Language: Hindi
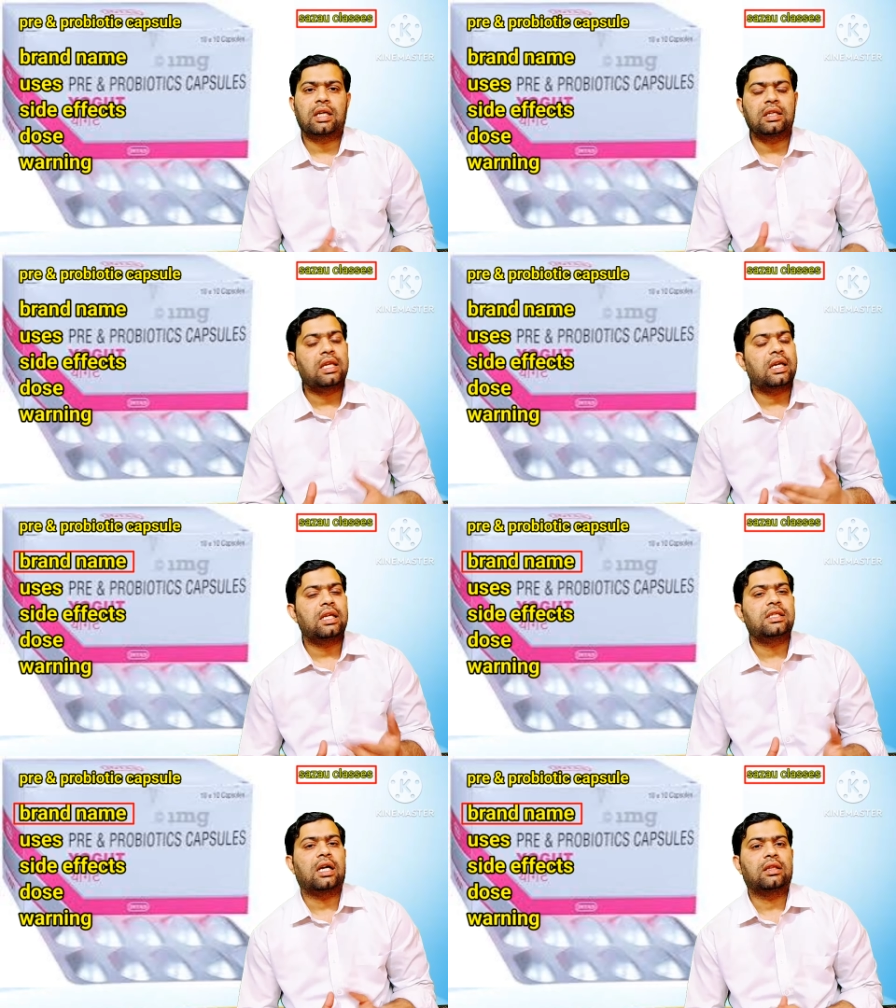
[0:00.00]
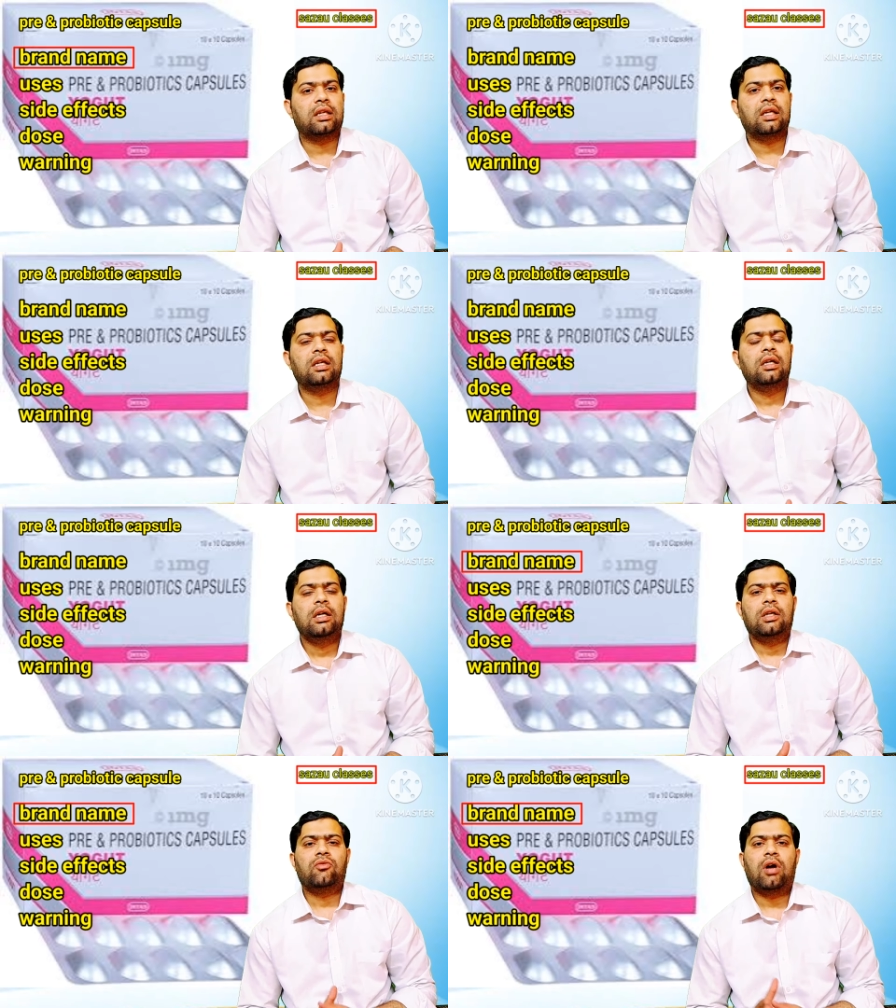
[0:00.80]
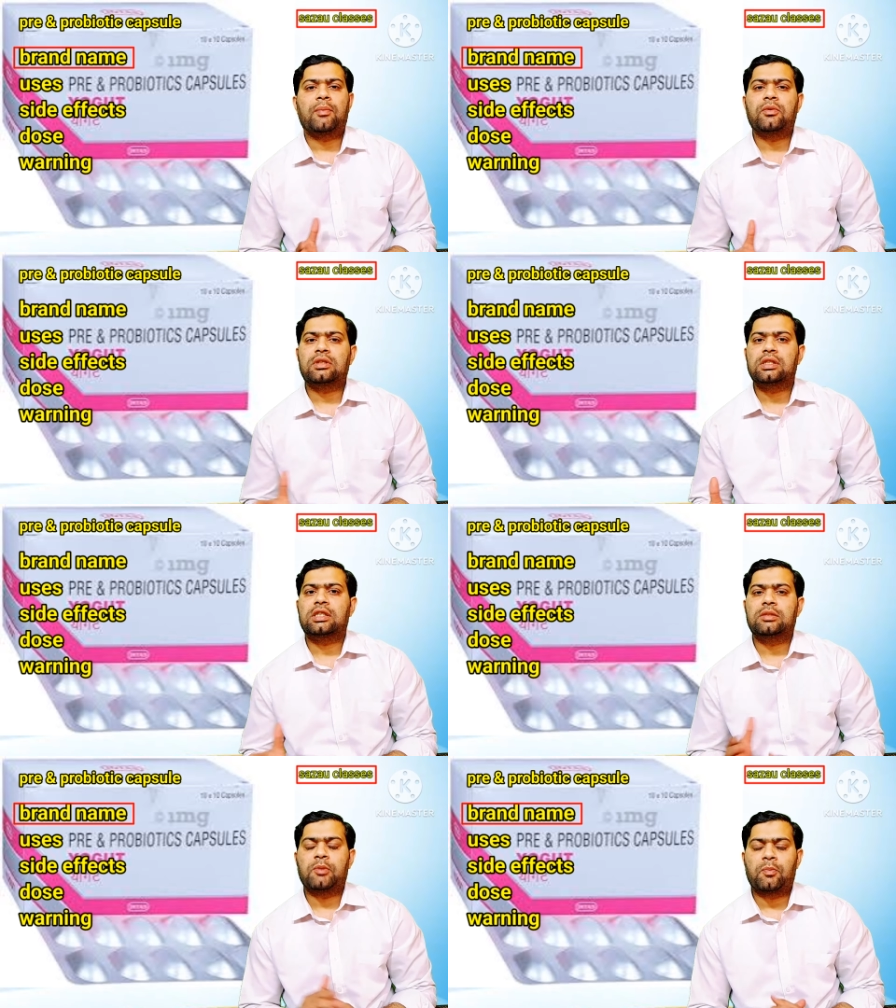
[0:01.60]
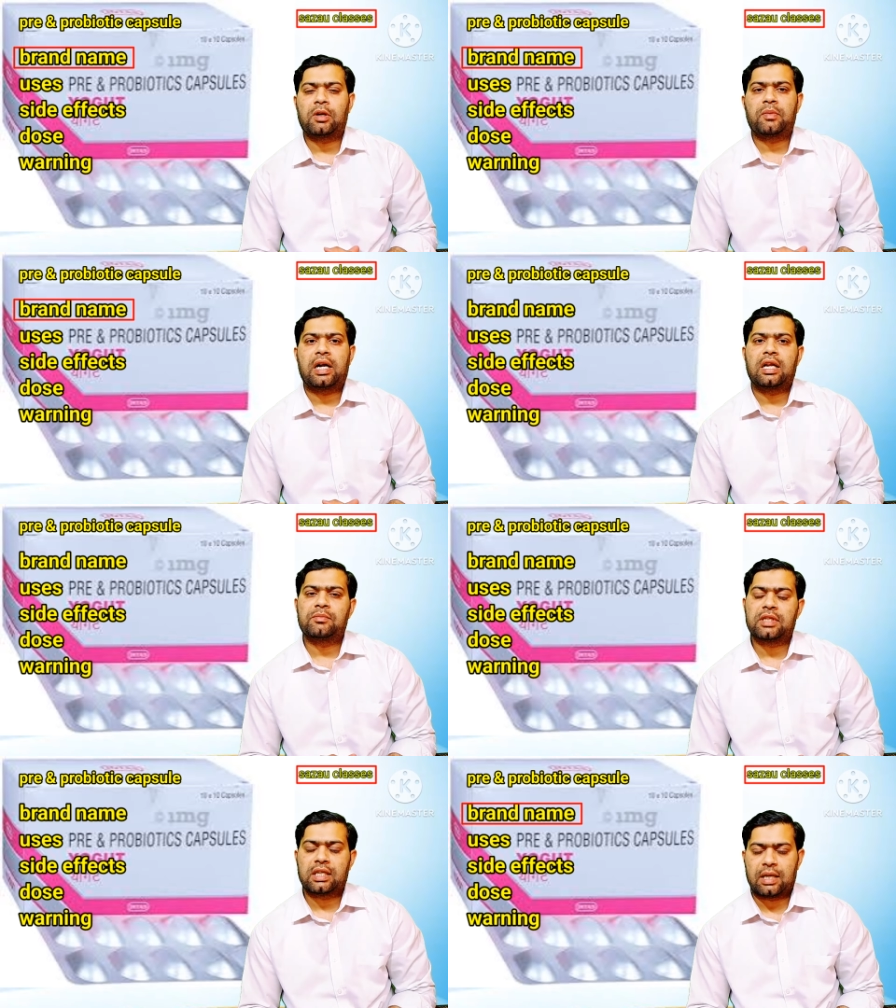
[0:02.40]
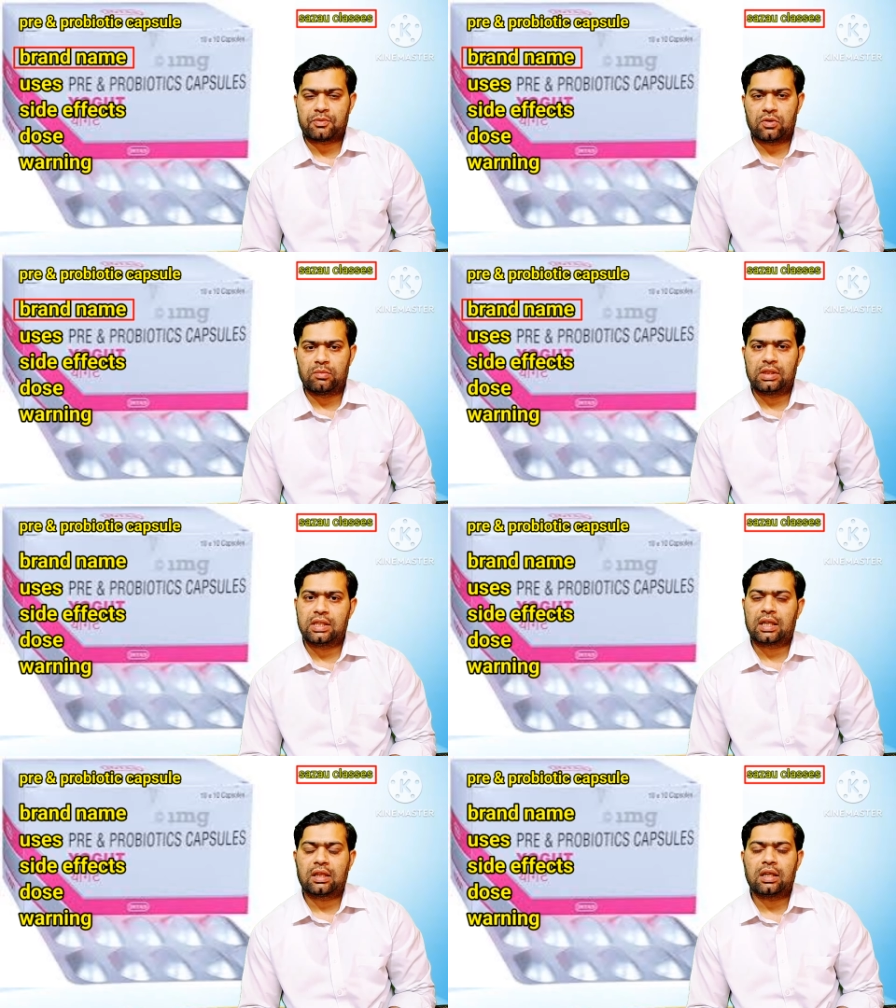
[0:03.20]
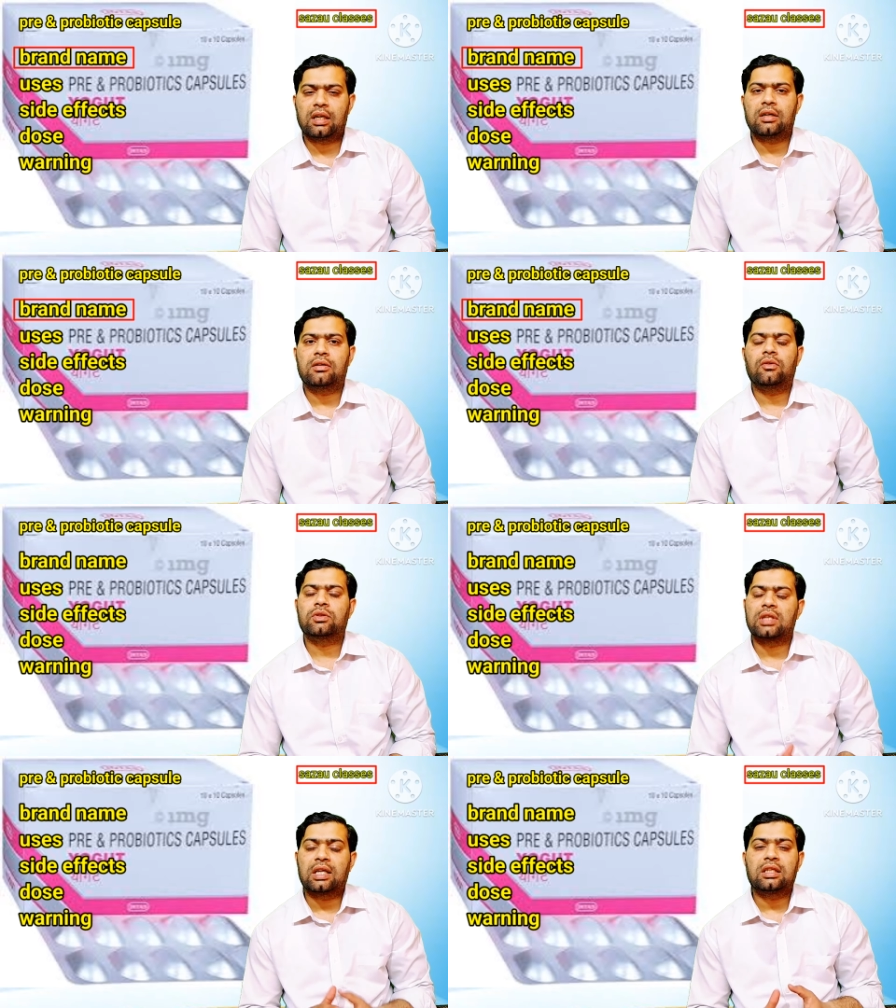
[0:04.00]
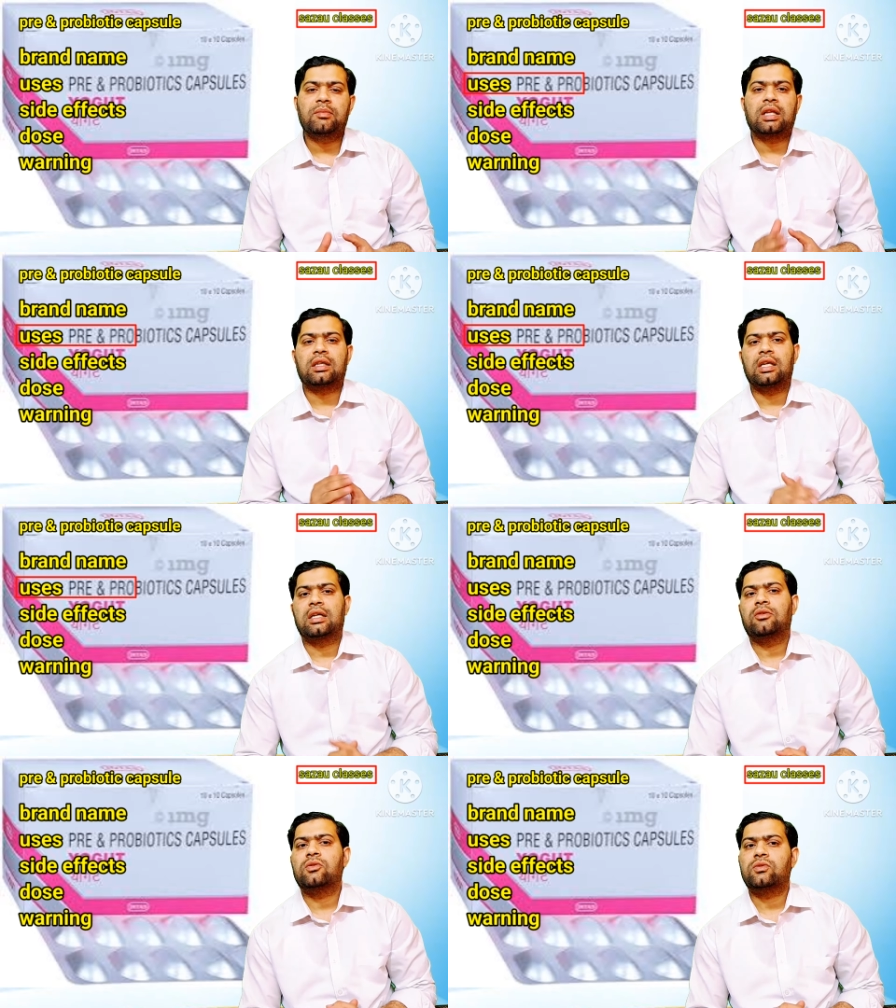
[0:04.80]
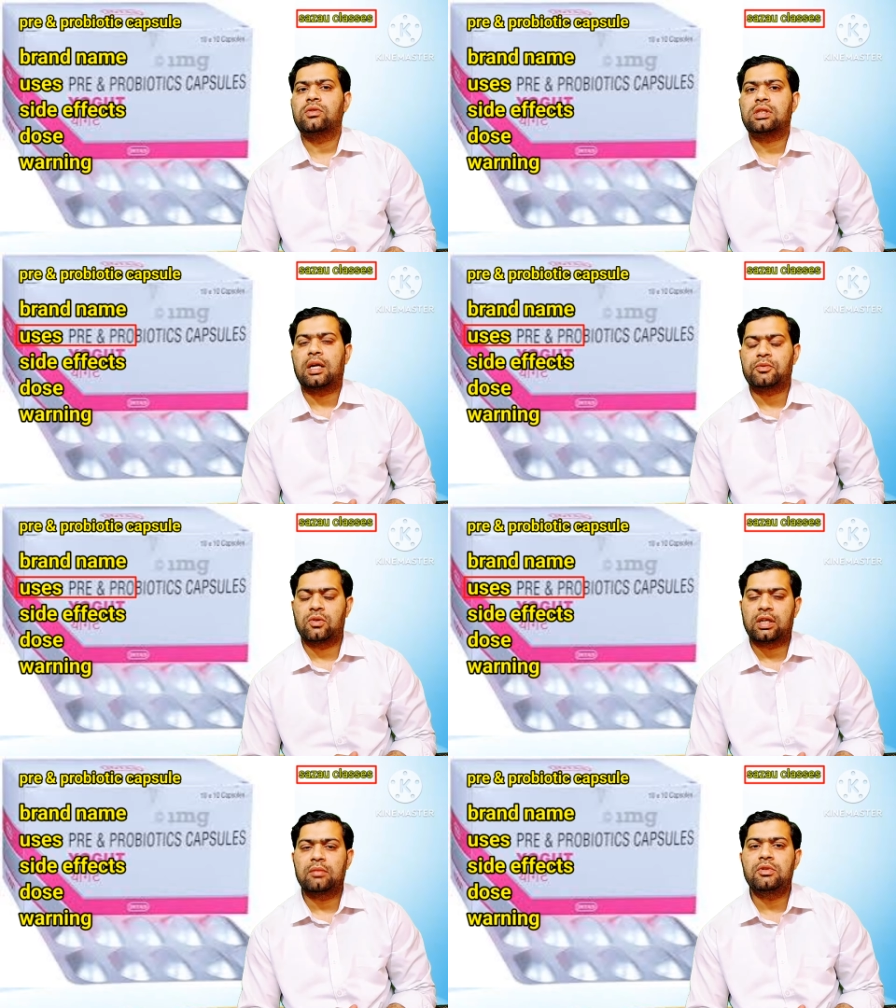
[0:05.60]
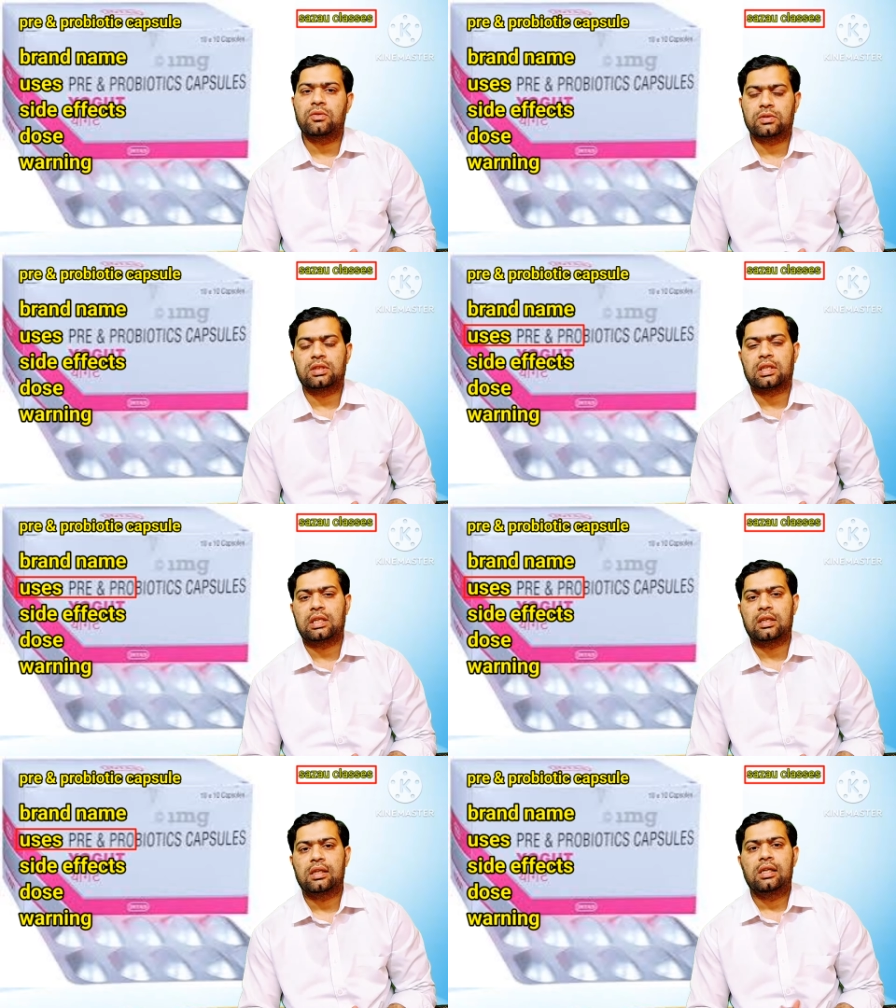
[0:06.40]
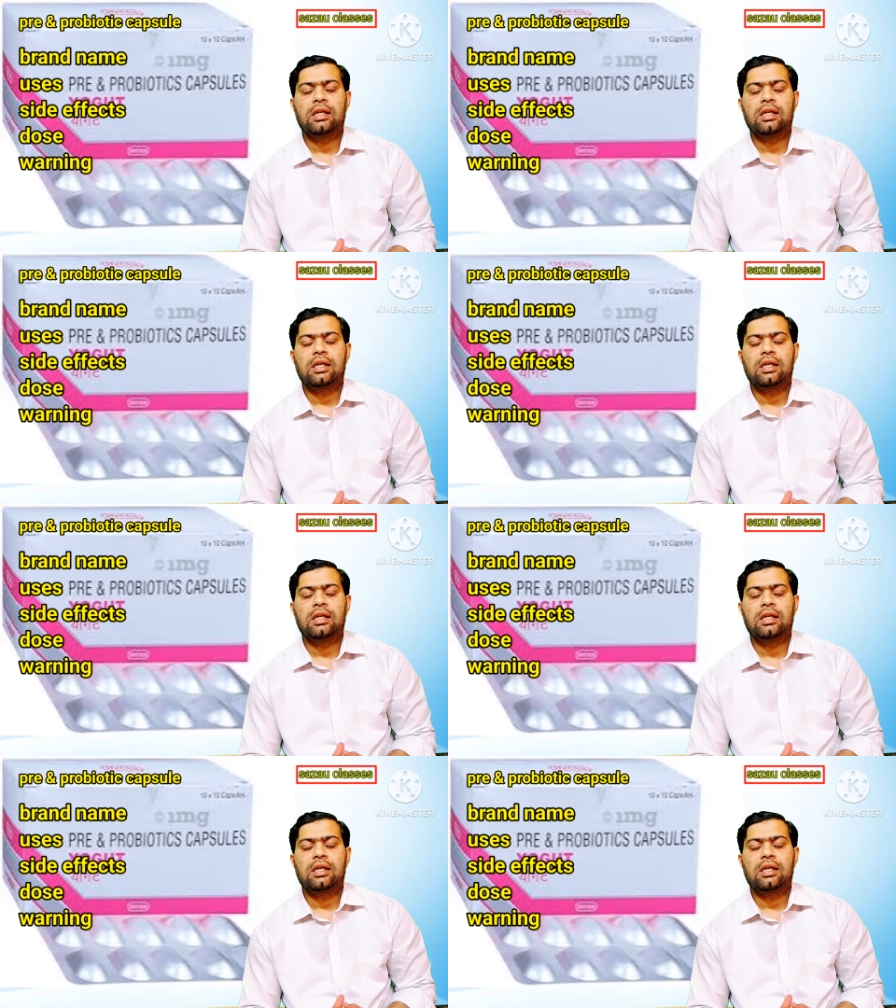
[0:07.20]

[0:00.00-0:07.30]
खरीदने के लिए जाते हैं तो आपको किस किस पॉपुलर ब्रांड नेम से कैप्सूल मिल जाते हैं और साथ ही बात करेंगे दोस्तों इस कैप्सूल के हम यूजेस की